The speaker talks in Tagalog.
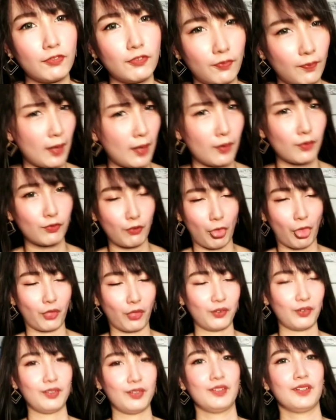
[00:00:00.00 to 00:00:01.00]
pe
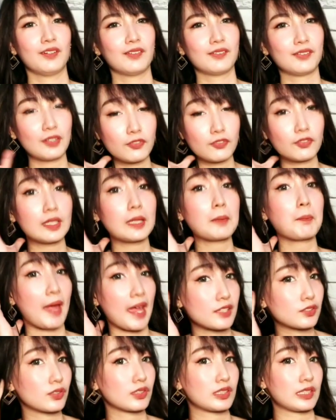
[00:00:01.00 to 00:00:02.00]
50
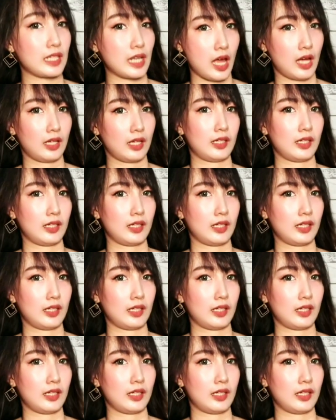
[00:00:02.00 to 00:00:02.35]
pesos lang.